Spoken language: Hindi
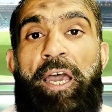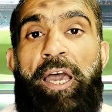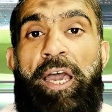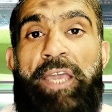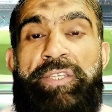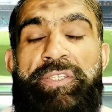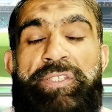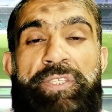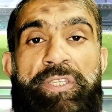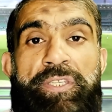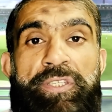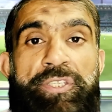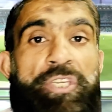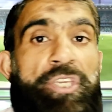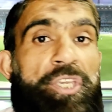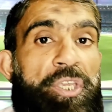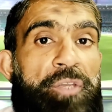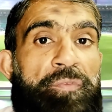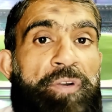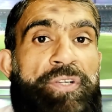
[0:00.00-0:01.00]
आईसीसी
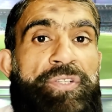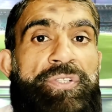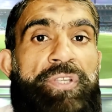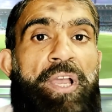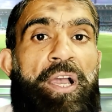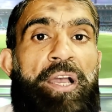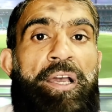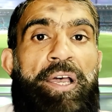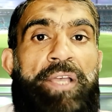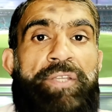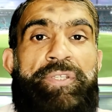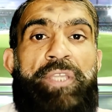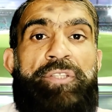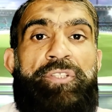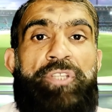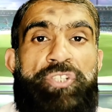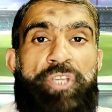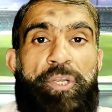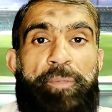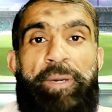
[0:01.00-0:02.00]
इवेंट्स का खासा
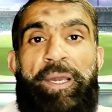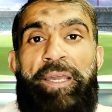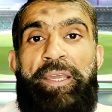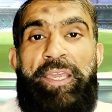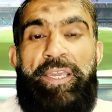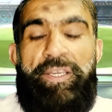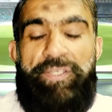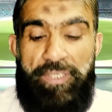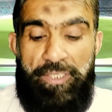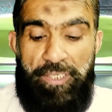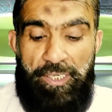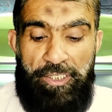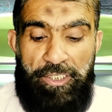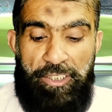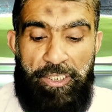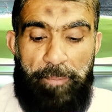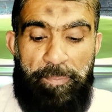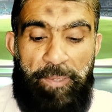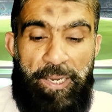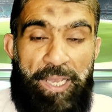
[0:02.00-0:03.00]
तजर्बा है हसन अली
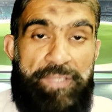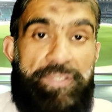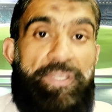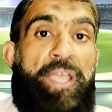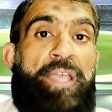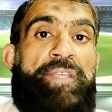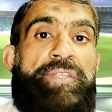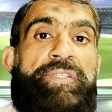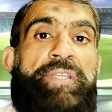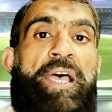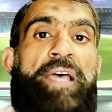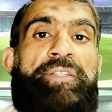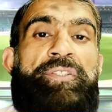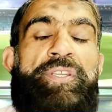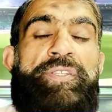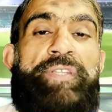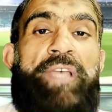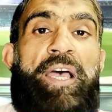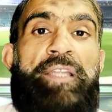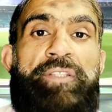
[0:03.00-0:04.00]
के पास साथ
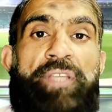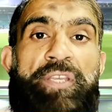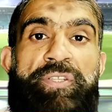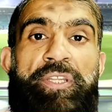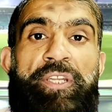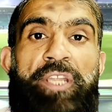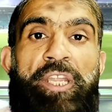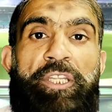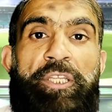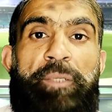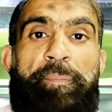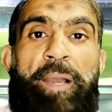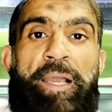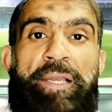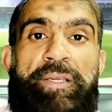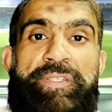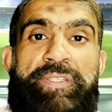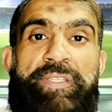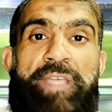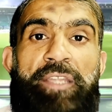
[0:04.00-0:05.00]
ही साथ हसन अली
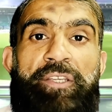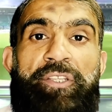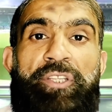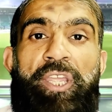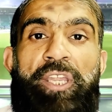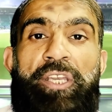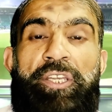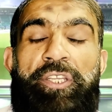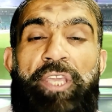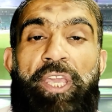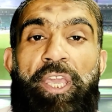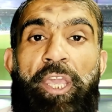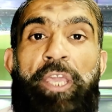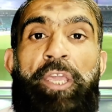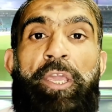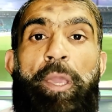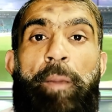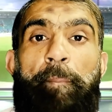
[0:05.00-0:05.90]
पाकिस्तान के लिए